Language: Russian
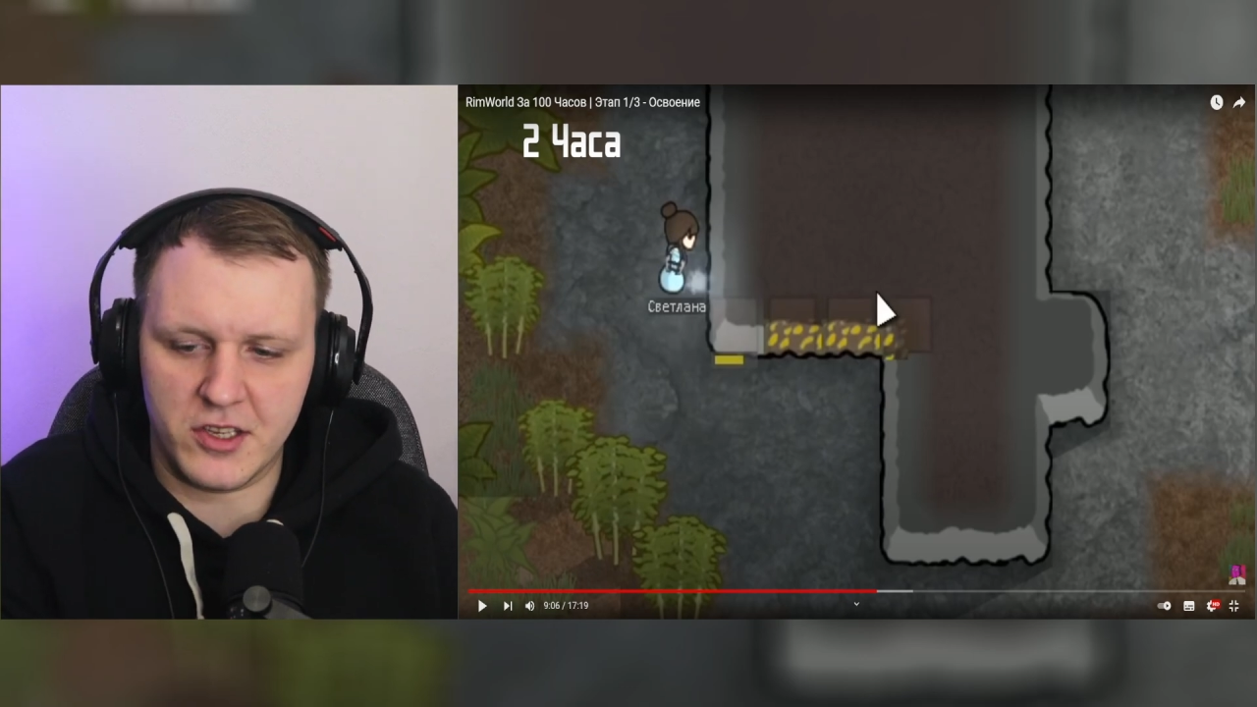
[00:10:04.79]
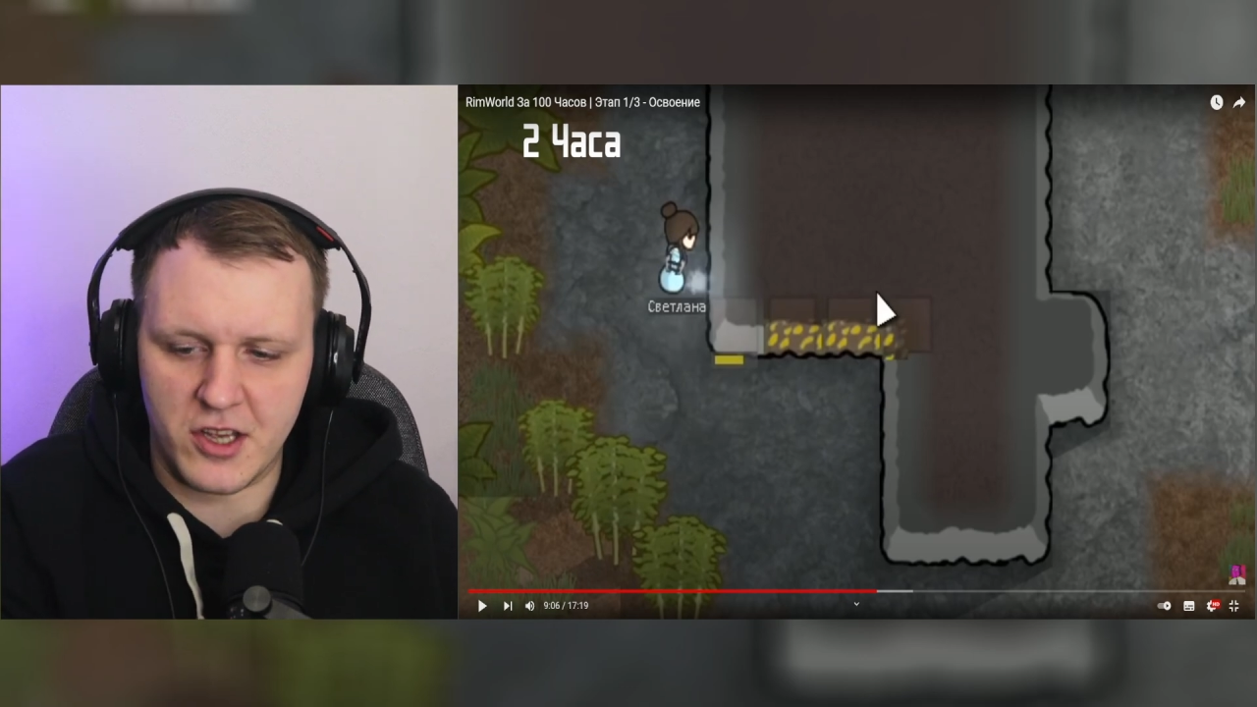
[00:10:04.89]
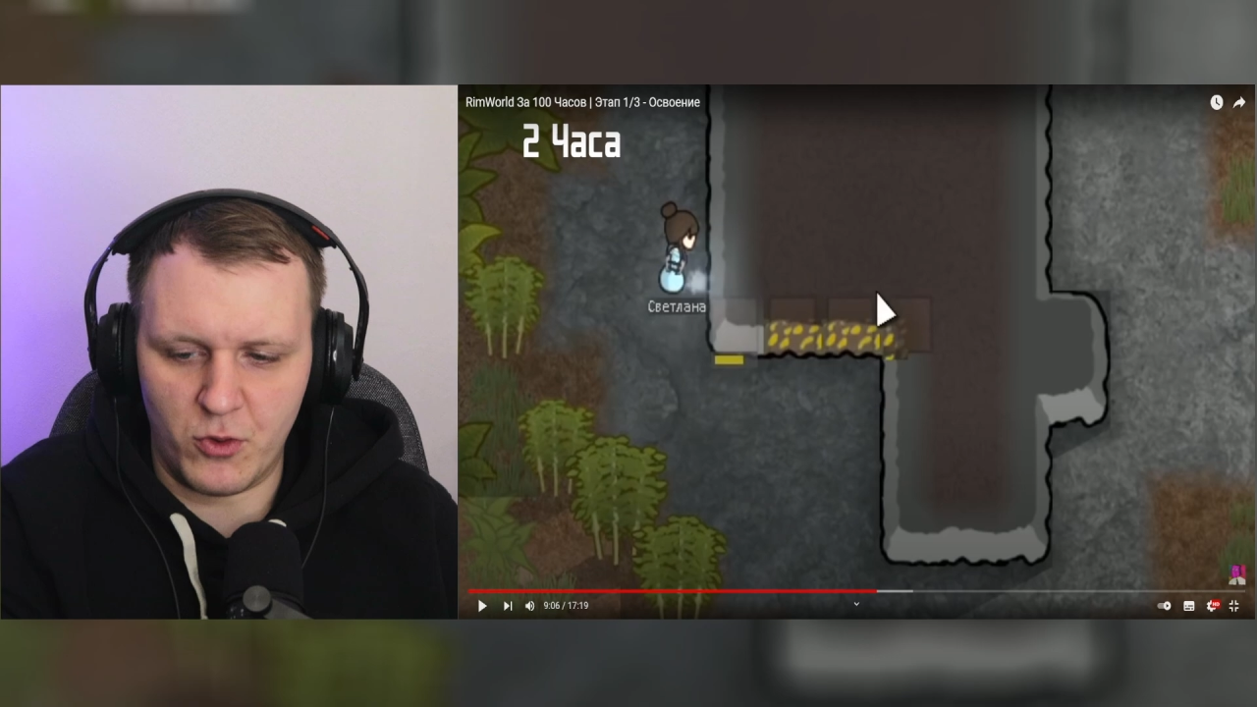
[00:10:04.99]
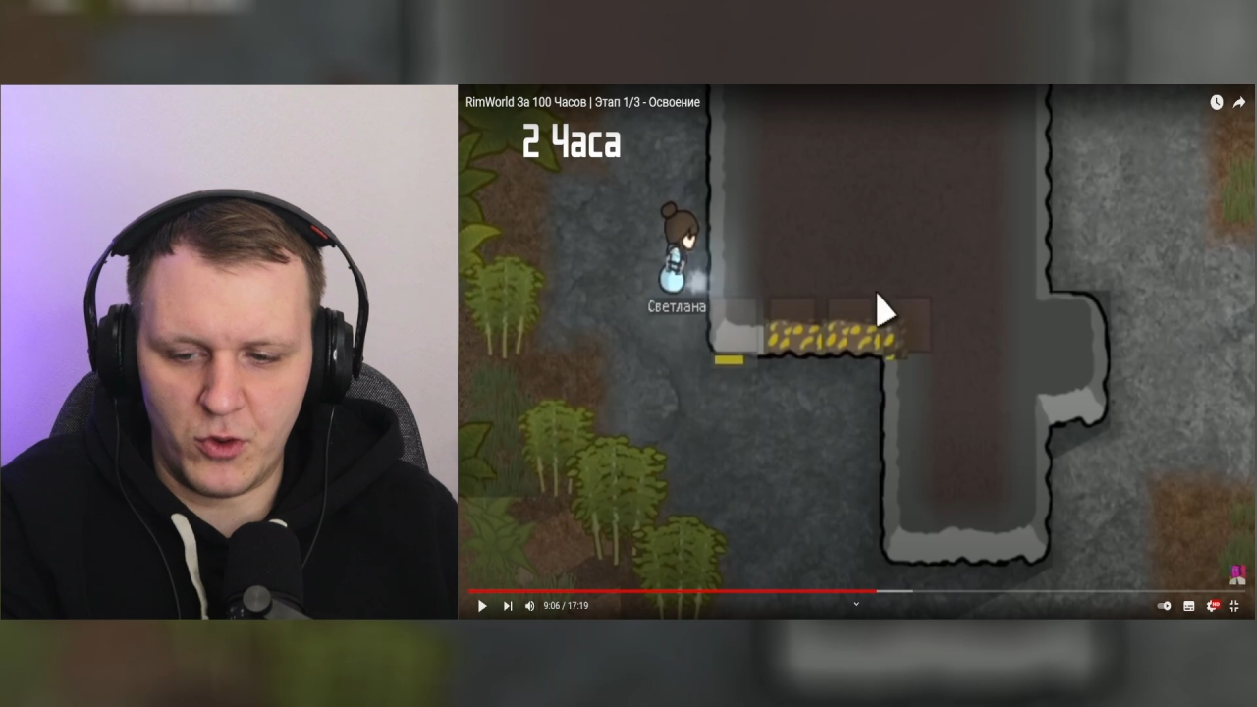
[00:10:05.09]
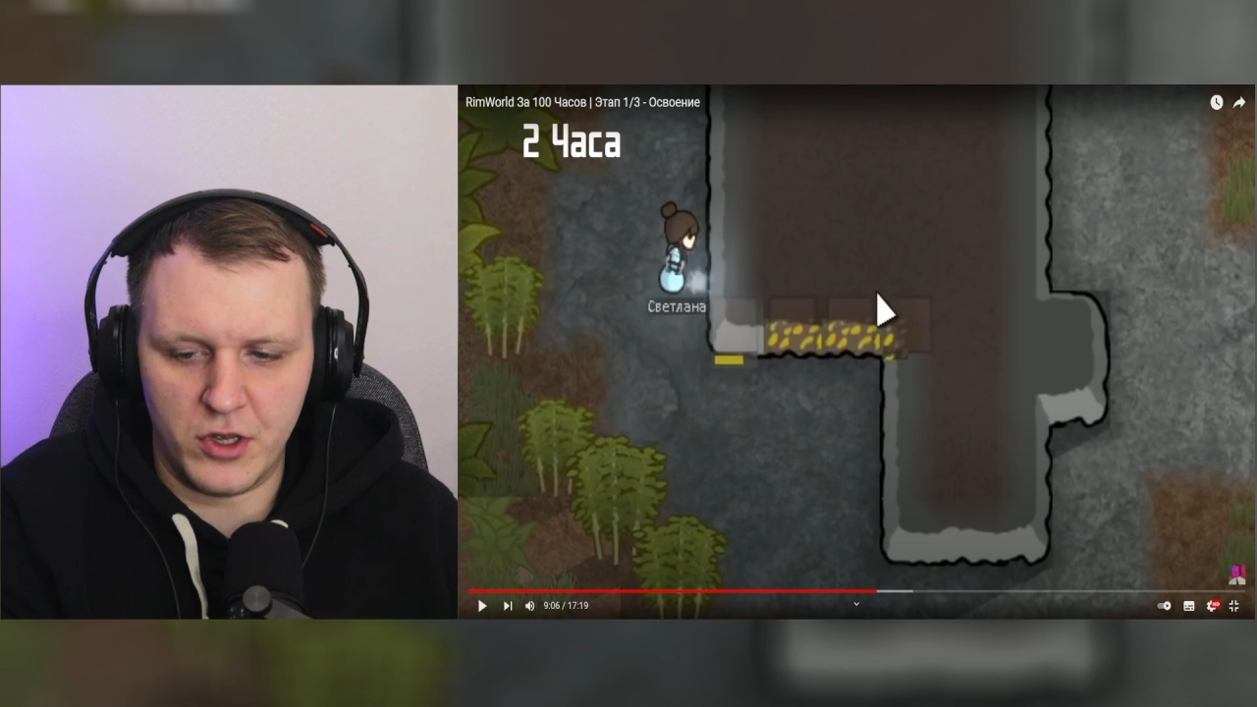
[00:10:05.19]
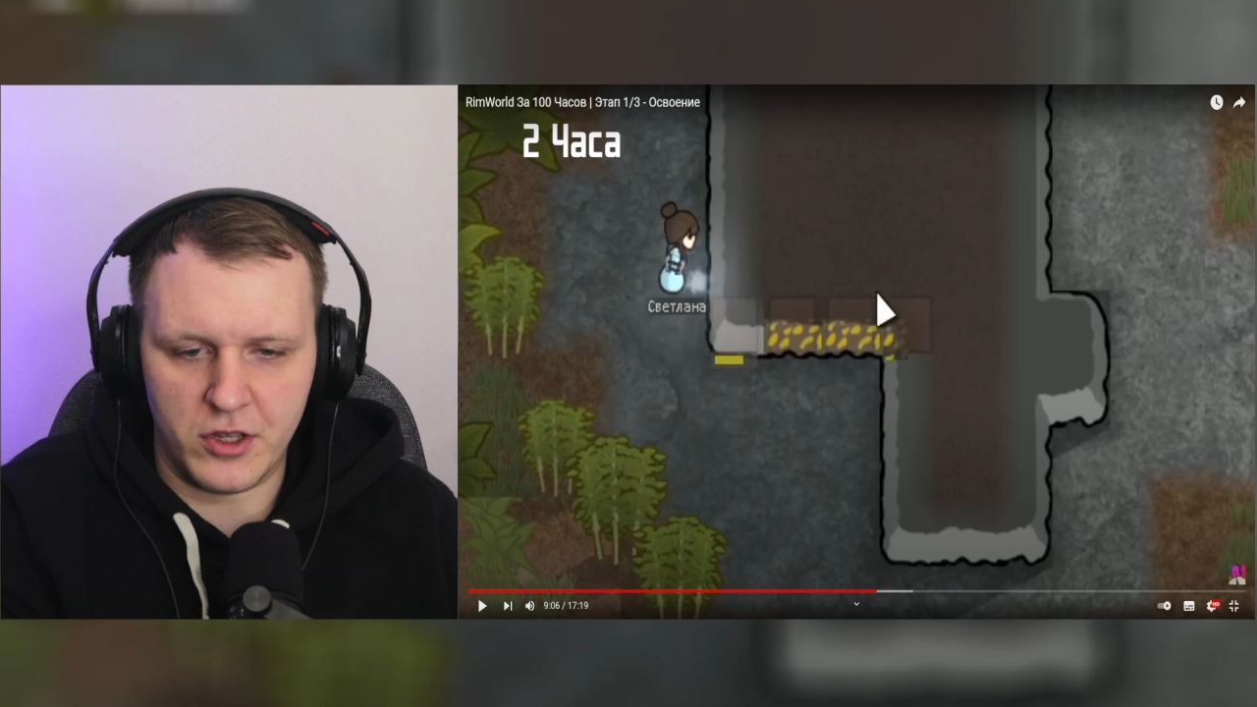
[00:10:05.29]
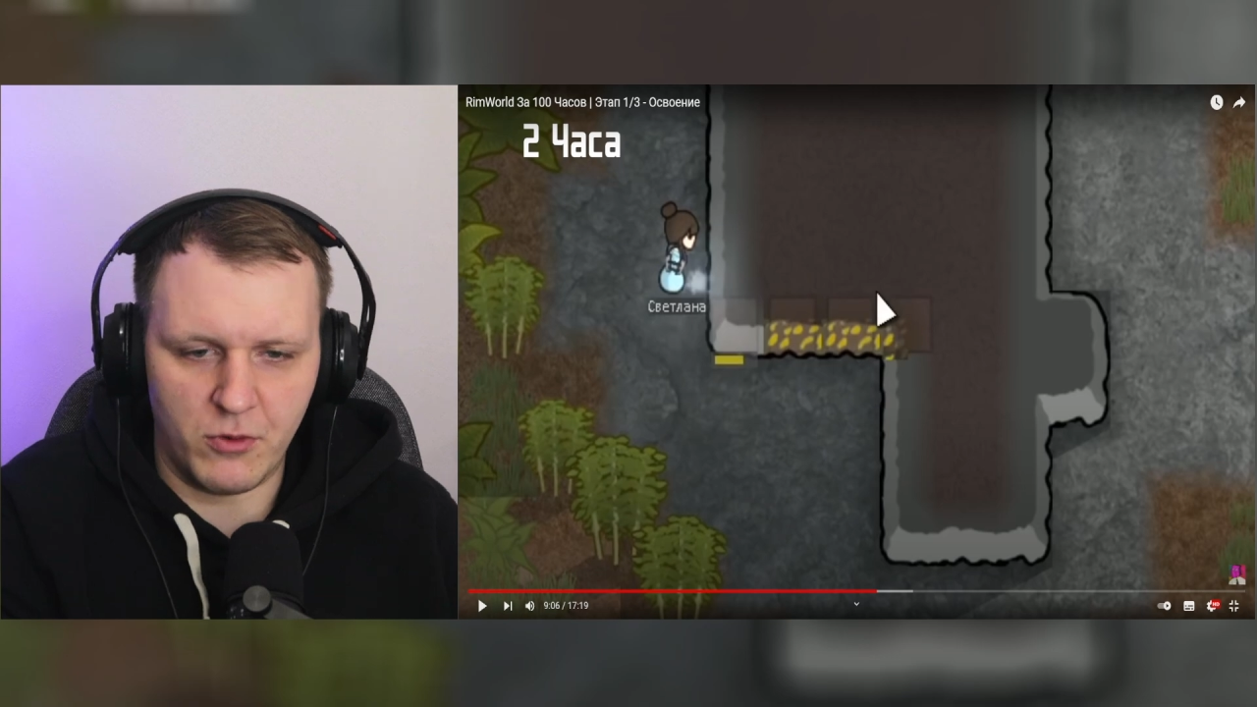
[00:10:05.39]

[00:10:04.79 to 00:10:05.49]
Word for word: задует